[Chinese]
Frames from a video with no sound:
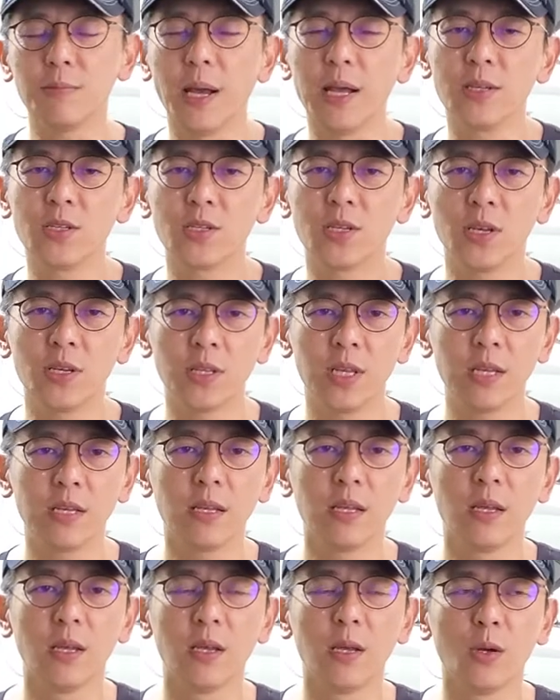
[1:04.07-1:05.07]
盘设定，
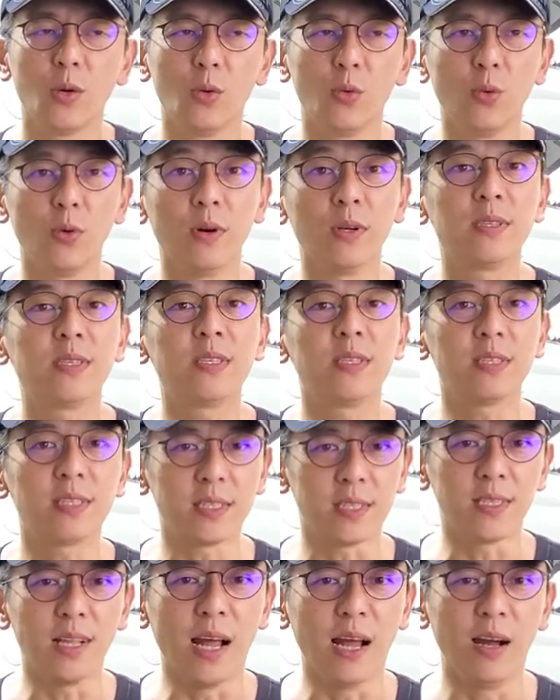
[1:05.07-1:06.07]
我自
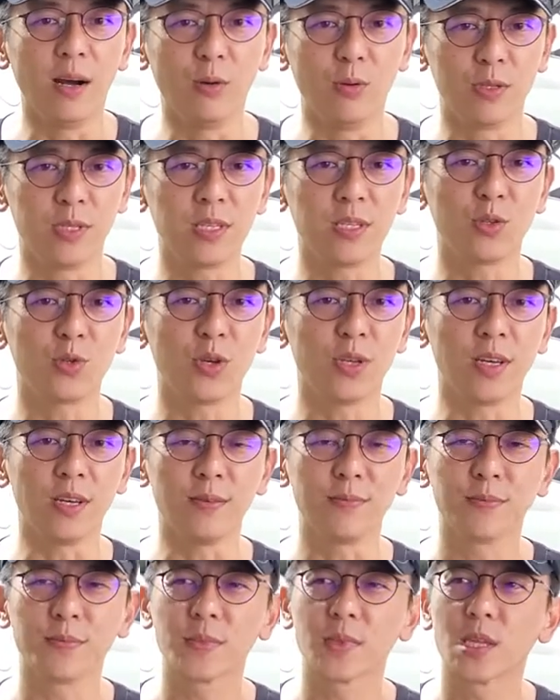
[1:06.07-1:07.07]
己的哈，我自己觉得。